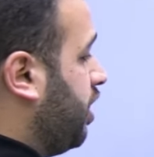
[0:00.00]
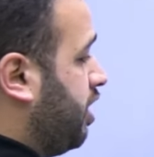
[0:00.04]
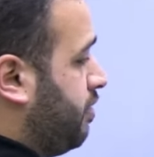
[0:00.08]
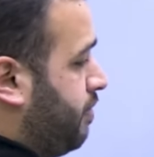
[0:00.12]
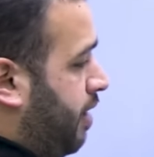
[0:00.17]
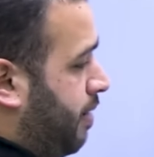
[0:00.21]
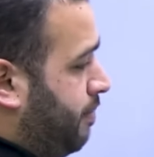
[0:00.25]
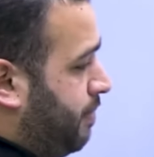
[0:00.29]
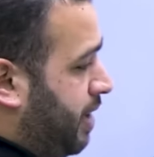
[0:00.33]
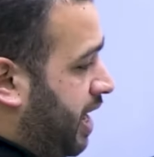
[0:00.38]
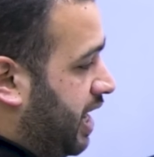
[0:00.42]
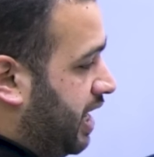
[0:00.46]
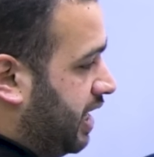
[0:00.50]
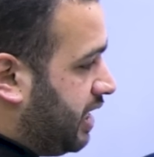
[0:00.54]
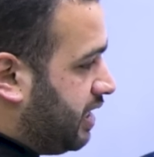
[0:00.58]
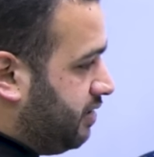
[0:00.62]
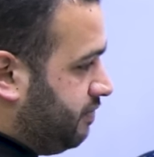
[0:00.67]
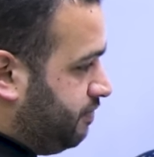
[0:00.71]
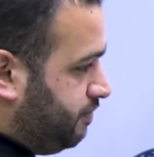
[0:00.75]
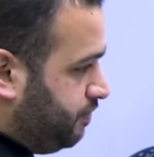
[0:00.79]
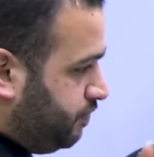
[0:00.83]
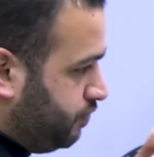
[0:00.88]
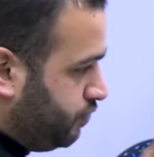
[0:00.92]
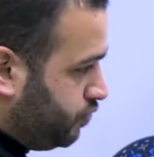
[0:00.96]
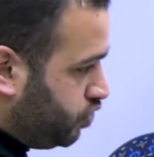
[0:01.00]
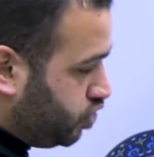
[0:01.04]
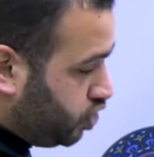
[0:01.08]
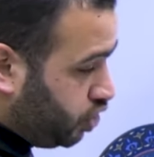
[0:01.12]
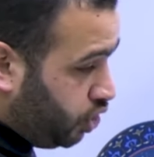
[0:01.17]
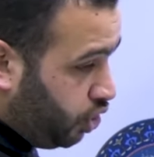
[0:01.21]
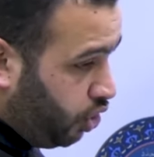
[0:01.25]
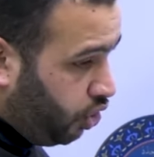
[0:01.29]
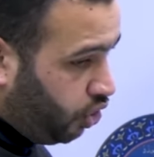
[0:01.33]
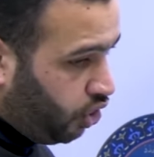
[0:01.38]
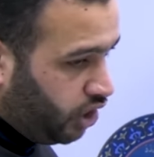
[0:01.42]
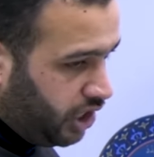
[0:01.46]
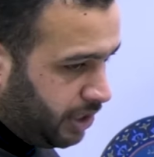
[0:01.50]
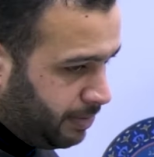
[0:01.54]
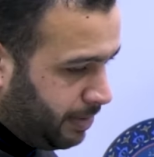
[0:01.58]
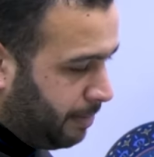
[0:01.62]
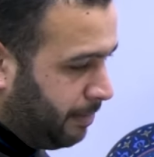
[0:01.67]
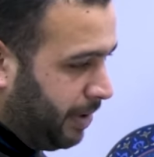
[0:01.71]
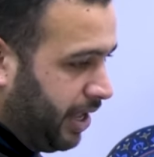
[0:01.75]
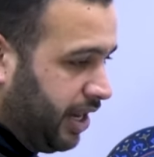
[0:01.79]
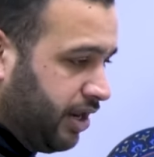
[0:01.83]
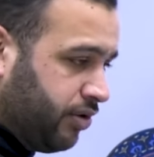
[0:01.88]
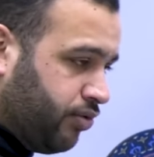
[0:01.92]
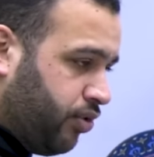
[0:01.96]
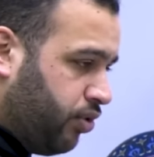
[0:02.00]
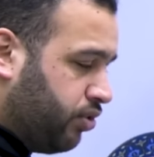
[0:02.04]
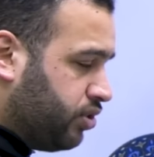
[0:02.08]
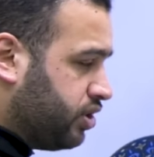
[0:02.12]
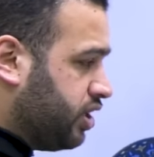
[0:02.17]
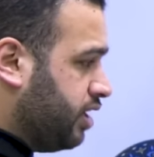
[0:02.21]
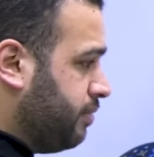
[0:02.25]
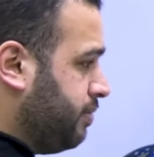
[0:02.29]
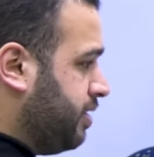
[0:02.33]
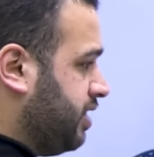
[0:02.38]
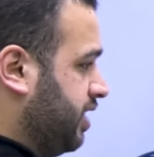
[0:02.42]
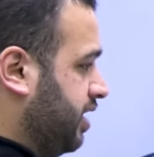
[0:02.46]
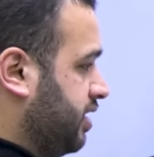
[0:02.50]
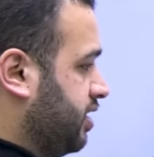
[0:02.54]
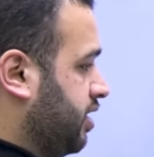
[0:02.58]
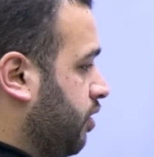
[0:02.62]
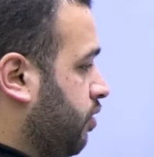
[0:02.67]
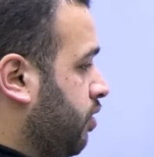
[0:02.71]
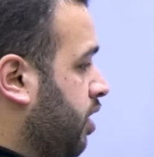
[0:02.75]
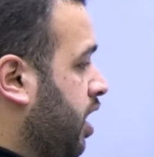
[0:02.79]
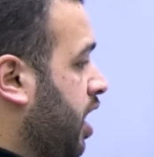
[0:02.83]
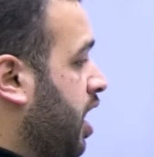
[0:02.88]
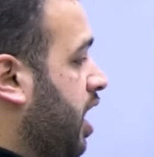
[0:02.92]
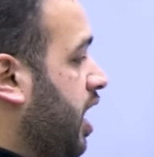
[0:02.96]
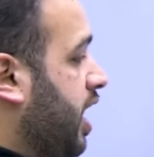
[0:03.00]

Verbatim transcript: والامام مالك شيوخ الامام مالك وهو تلميذ عنده